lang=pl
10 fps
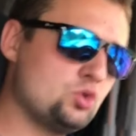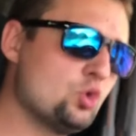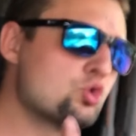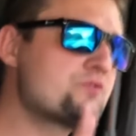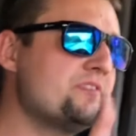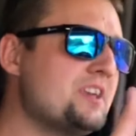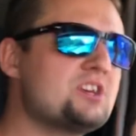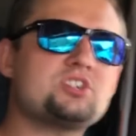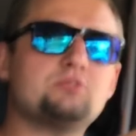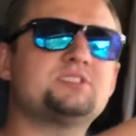już
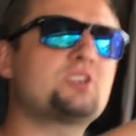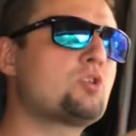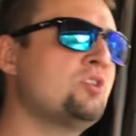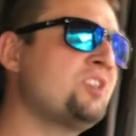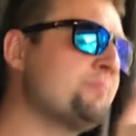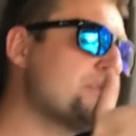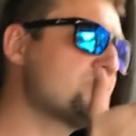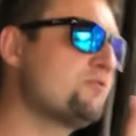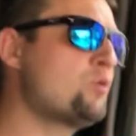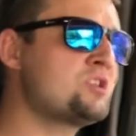wyjeżdżał z tego ronda, miał
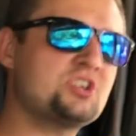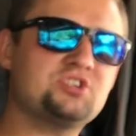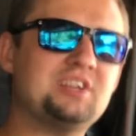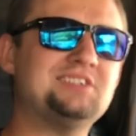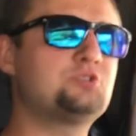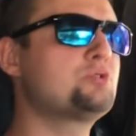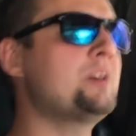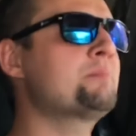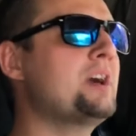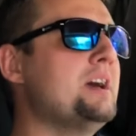się włączać na S7,
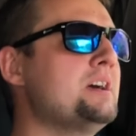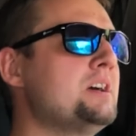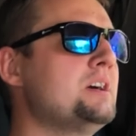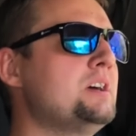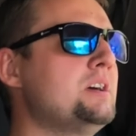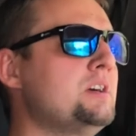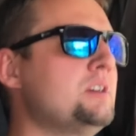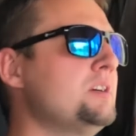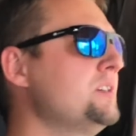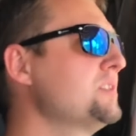
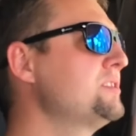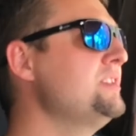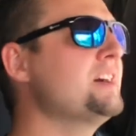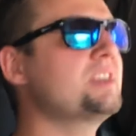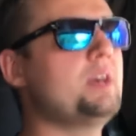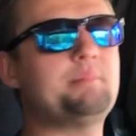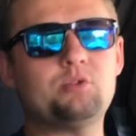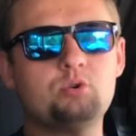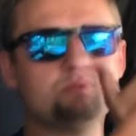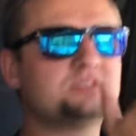gdy nagle
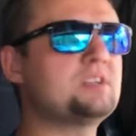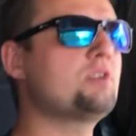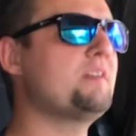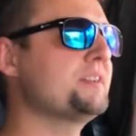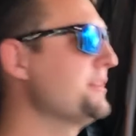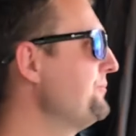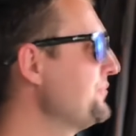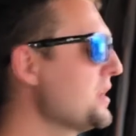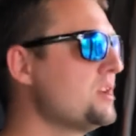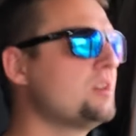padło mu sterowanie.
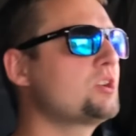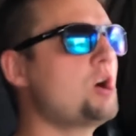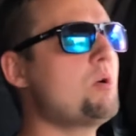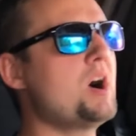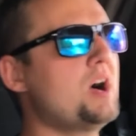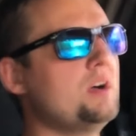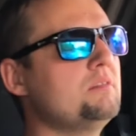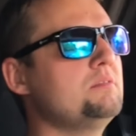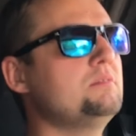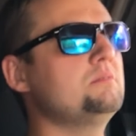Koła,
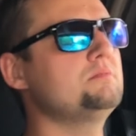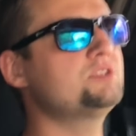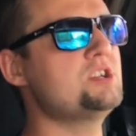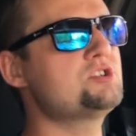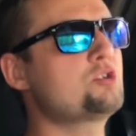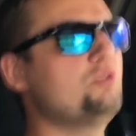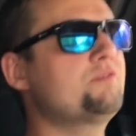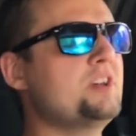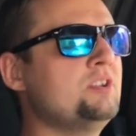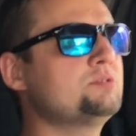część kół w
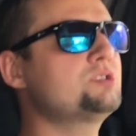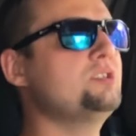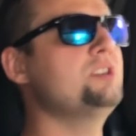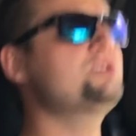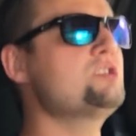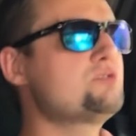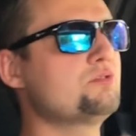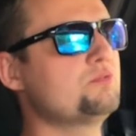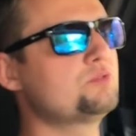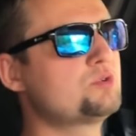jedną stronę, część
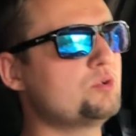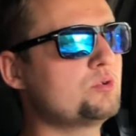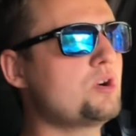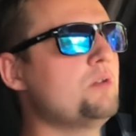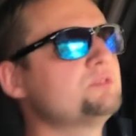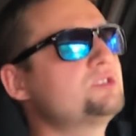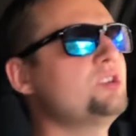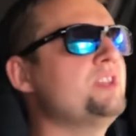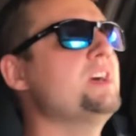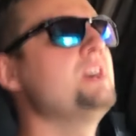w drugą
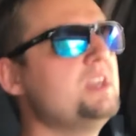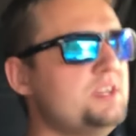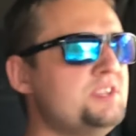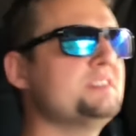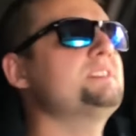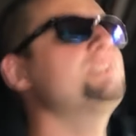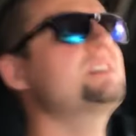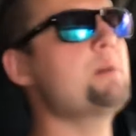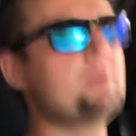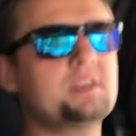stronę i niestety
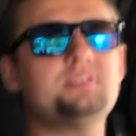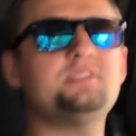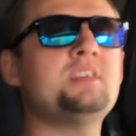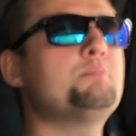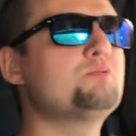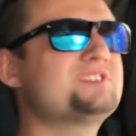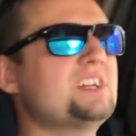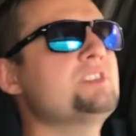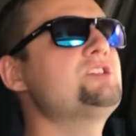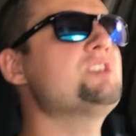gabaryt nie był w
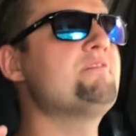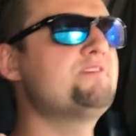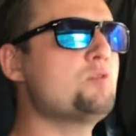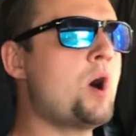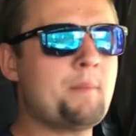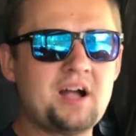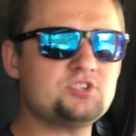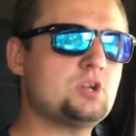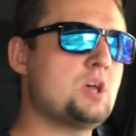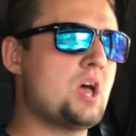stanie się
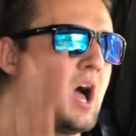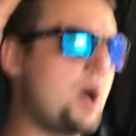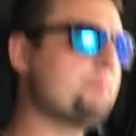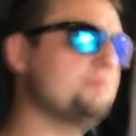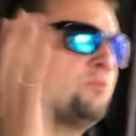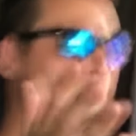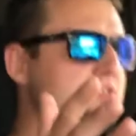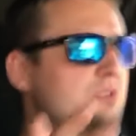wyłamać, aby móc